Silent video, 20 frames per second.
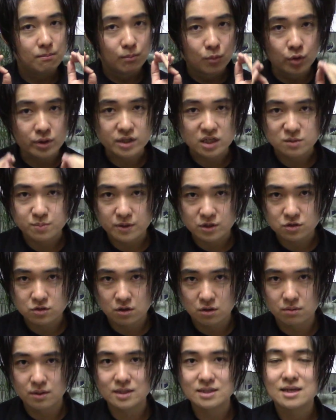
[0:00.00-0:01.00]
Muitas
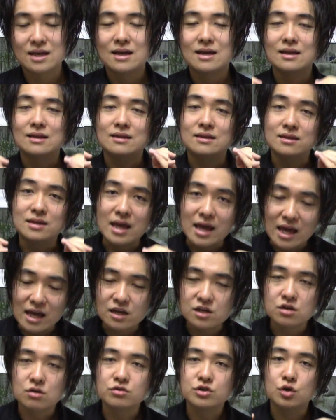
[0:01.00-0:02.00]
pessoas
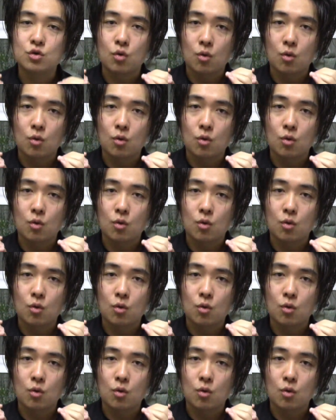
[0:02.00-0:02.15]
deixam de